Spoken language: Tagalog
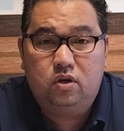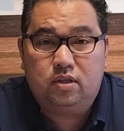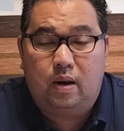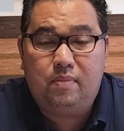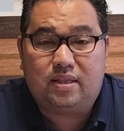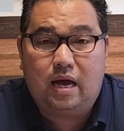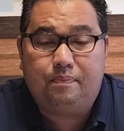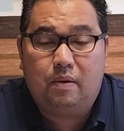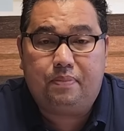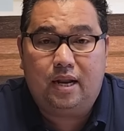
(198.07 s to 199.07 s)
Dahil
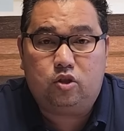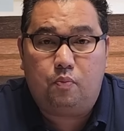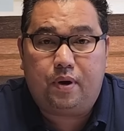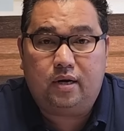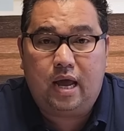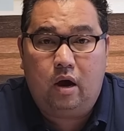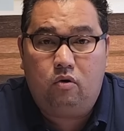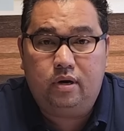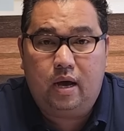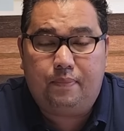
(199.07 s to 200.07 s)
matapang pala to pag
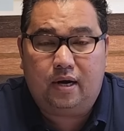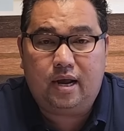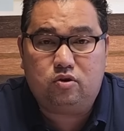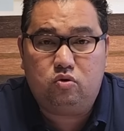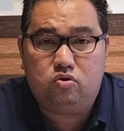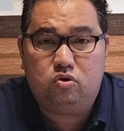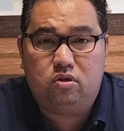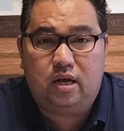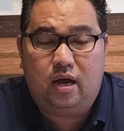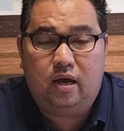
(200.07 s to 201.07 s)
nauna, pag
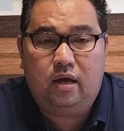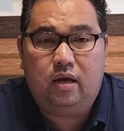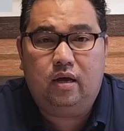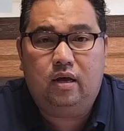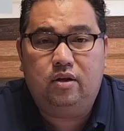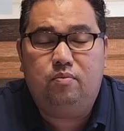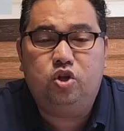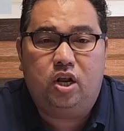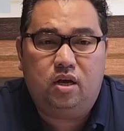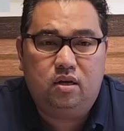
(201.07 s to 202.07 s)
nasusunod na, alam
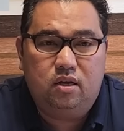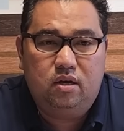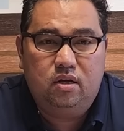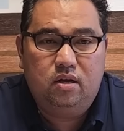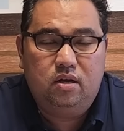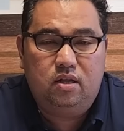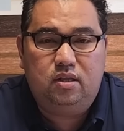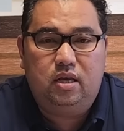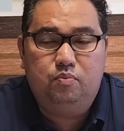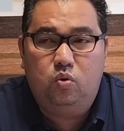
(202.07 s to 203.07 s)
niyo na,
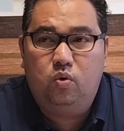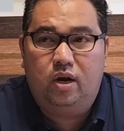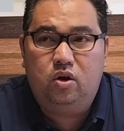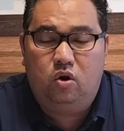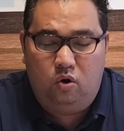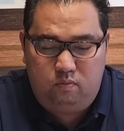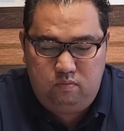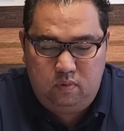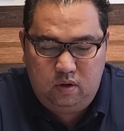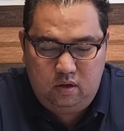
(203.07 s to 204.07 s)
hindi buo ang loob.
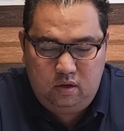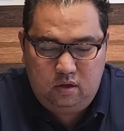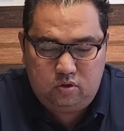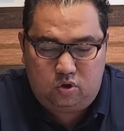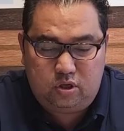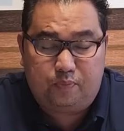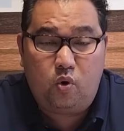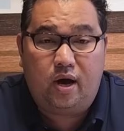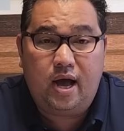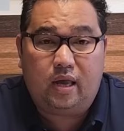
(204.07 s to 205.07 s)
So, siya
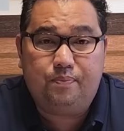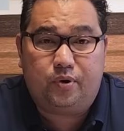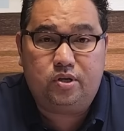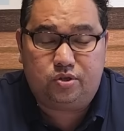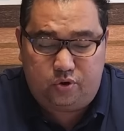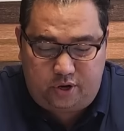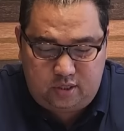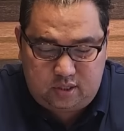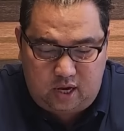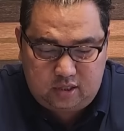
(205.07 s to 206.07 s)
po ang aking first
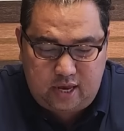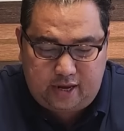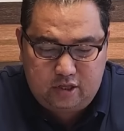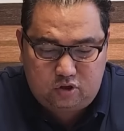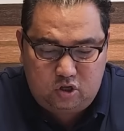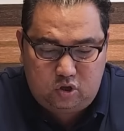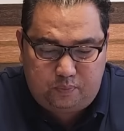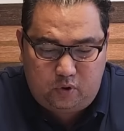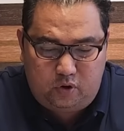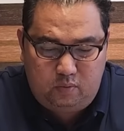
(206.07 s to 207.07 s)
choice. Ang second choice
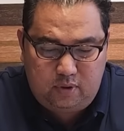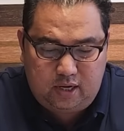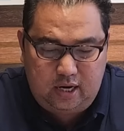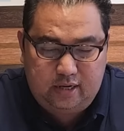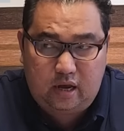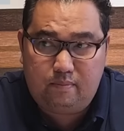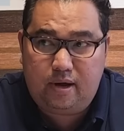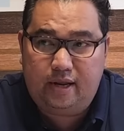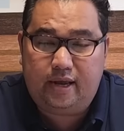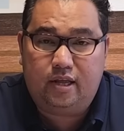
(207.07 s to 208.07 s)
ko po, yung magaling
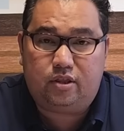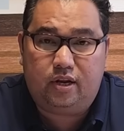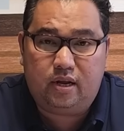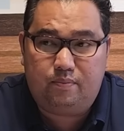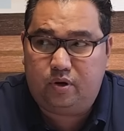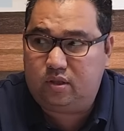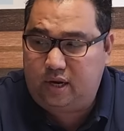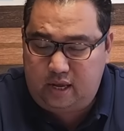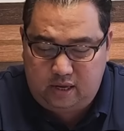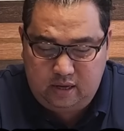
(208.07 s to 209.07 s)
nakabay na entry number
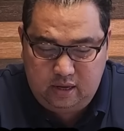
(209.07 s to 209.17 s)
3,